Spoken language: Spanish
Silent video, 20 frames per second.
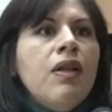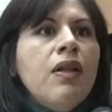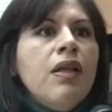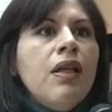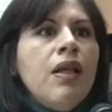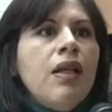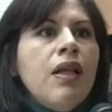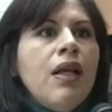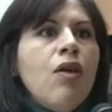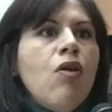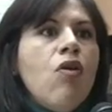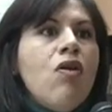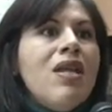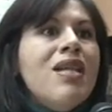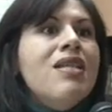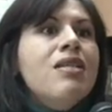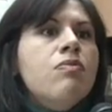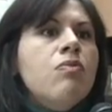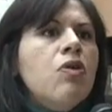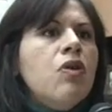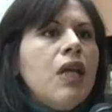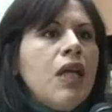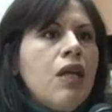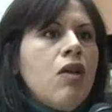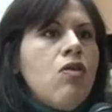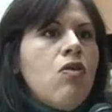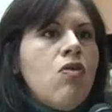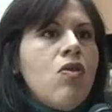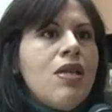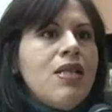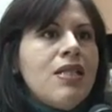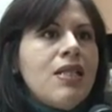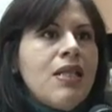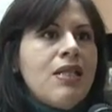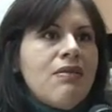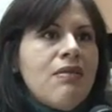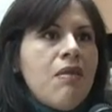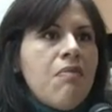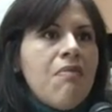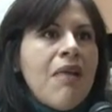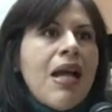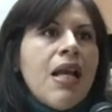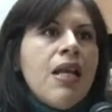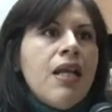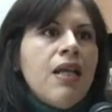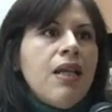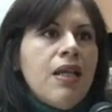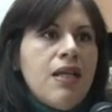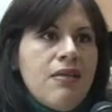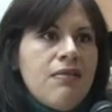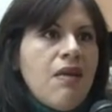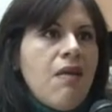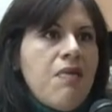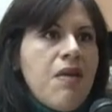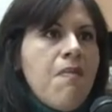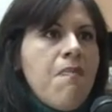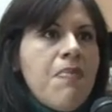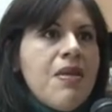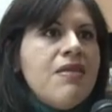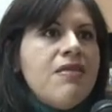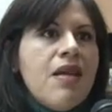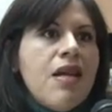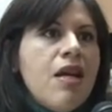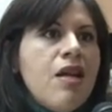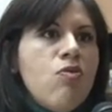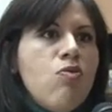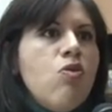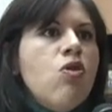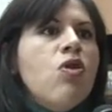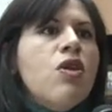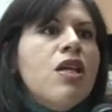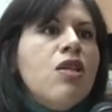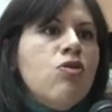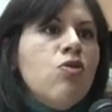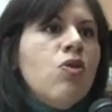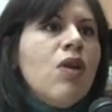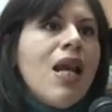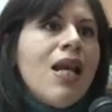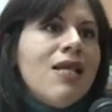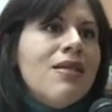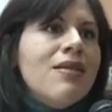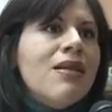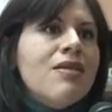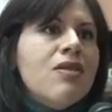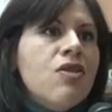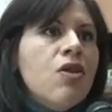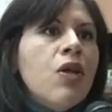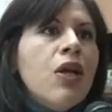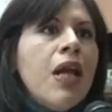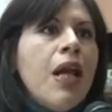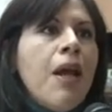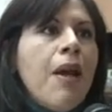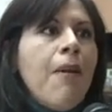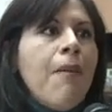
del egoísmo, que no es que esté mal, está bien pensar en uno y en su realización,